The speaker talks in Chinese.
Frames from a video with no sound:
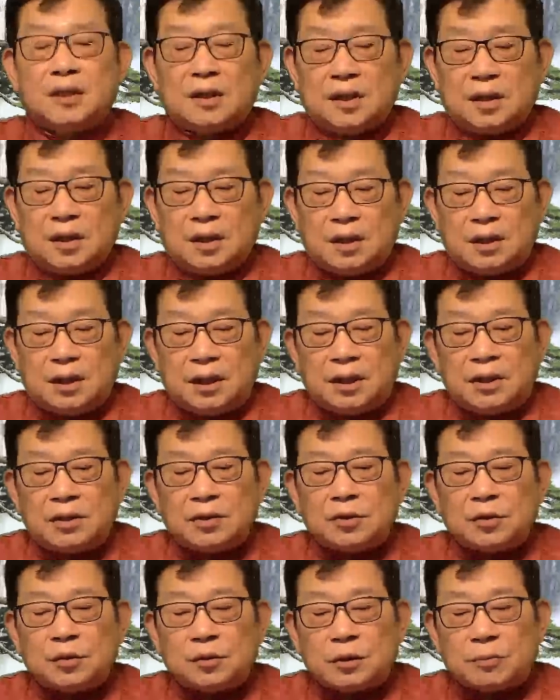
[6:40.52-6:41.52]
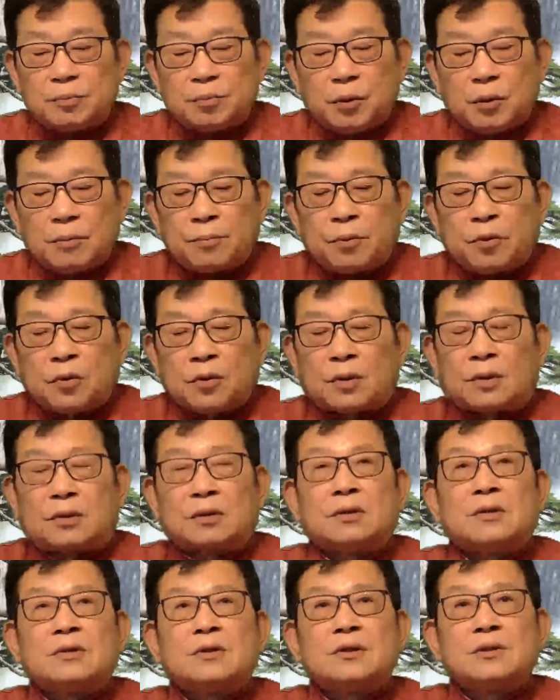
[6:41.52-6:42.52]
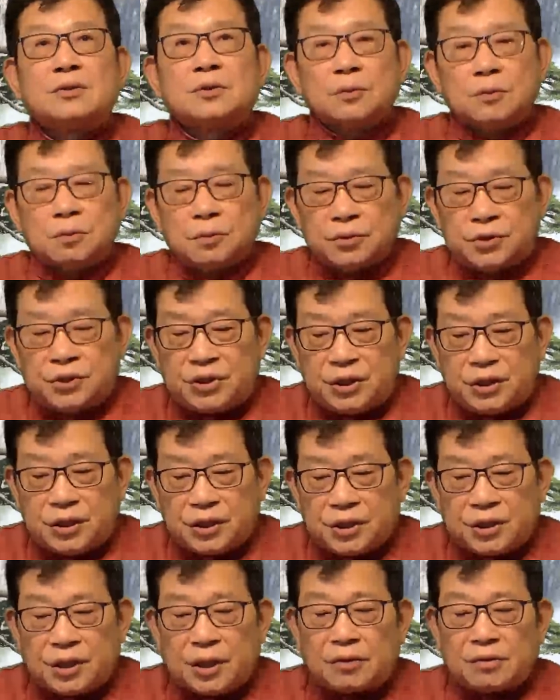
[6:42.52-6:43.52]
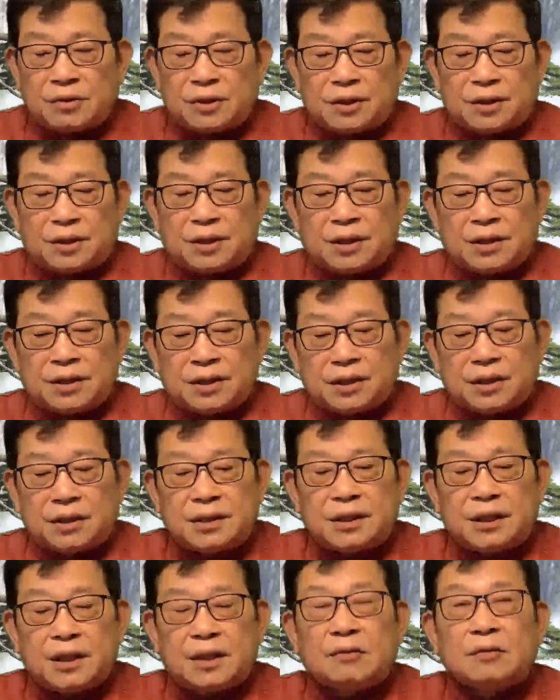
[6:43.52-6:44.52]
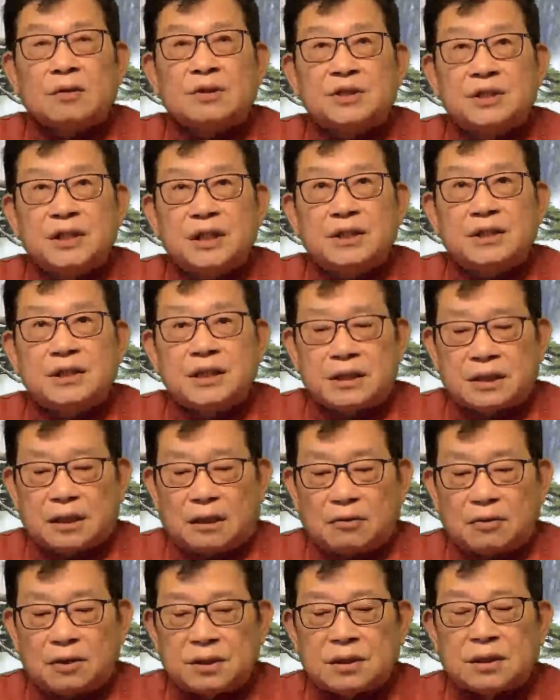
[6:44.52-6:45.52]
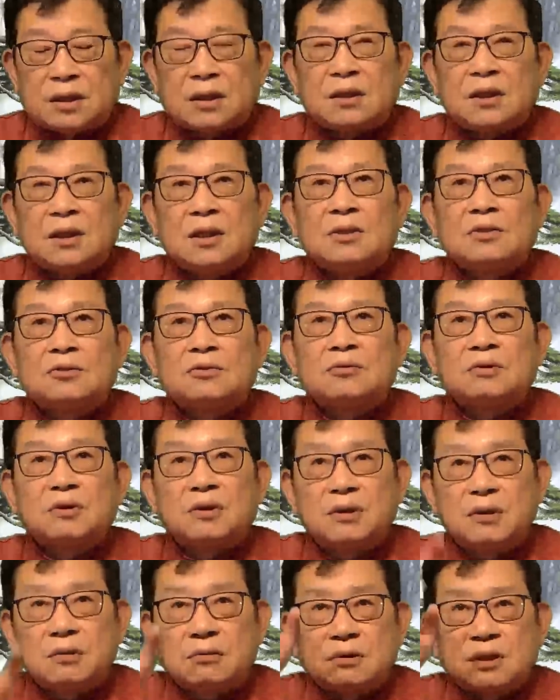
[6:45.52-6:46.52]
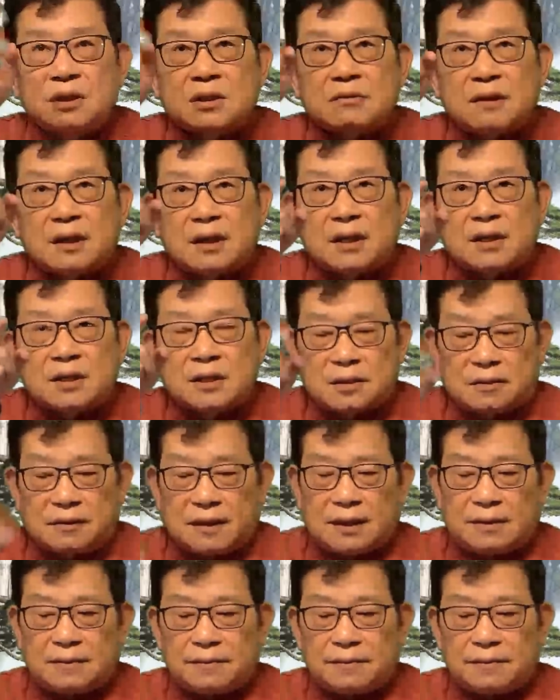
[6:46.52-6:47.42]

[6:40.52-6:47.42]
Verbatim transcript: 印度的博普尔。毒气的泄漏事件直接或间接导致印度有六十万人死亡。